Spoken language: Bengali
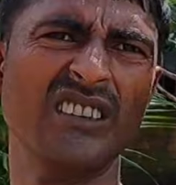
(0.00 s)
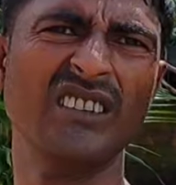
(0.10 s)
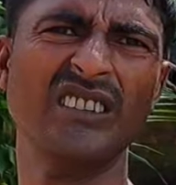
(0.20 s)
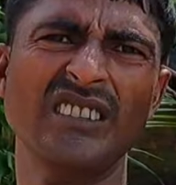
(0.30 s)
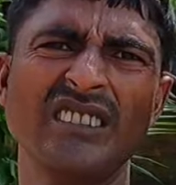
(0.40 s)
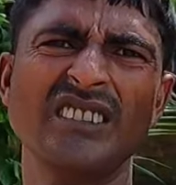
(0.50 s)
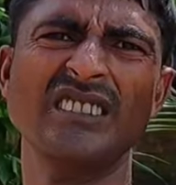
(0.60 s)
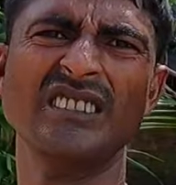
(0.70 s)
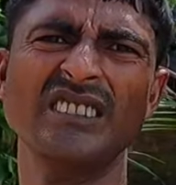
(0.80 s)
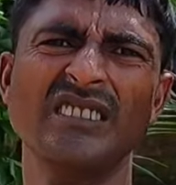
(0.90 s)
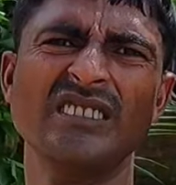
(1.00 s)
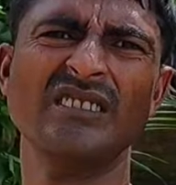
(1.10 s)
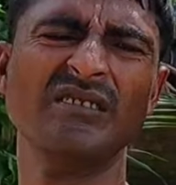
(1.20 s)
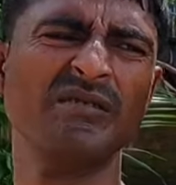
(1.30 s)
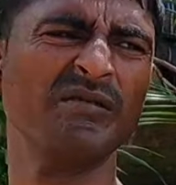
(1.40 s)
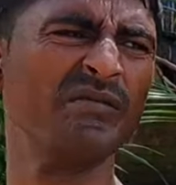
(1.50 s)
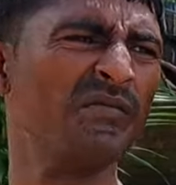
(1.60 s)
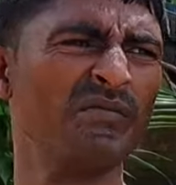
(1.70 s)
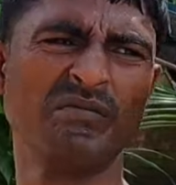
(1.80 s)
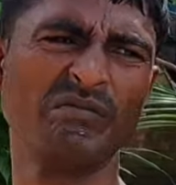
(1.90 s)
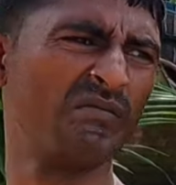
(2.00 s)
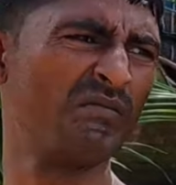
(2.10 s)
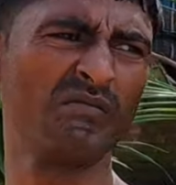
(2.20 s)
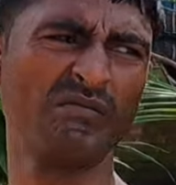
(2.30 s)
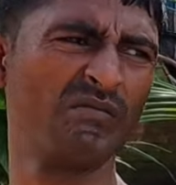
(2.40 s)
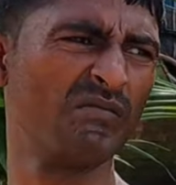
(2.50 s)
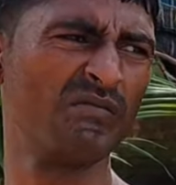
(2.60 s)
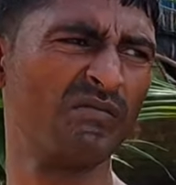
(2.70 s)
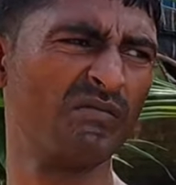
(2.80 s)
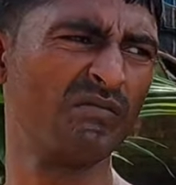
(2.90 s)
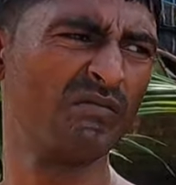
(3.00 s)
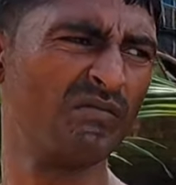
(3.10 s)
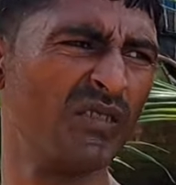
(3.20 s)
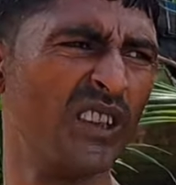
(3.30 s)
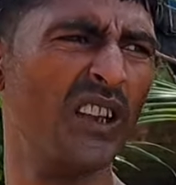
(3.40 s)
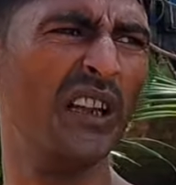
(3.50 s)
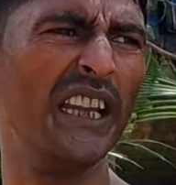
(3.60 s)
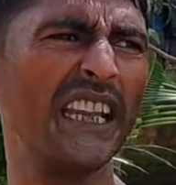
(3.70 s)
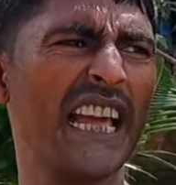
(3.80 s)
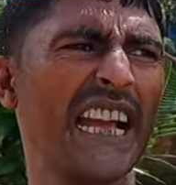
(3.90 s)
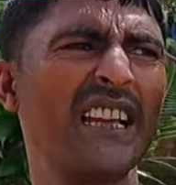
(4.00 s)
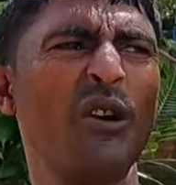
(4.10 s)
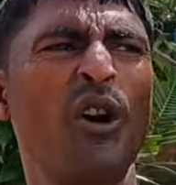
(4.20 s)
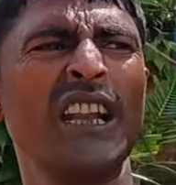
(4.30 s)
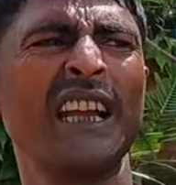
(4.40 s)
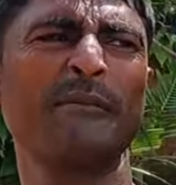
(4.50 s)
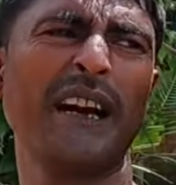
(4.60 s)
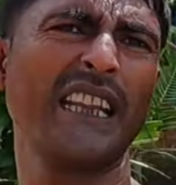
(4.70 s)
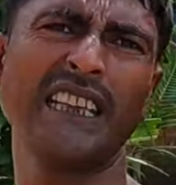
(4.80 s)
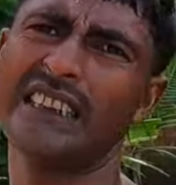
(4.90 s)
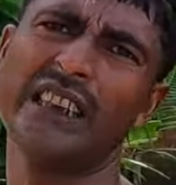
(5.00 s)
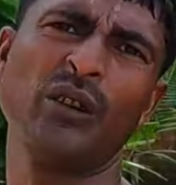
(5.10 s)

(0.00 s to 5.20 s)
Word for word: হবে এমন কোনো কেউ কিছু বলেনি যে মানে এর আগে অনেকবার এসে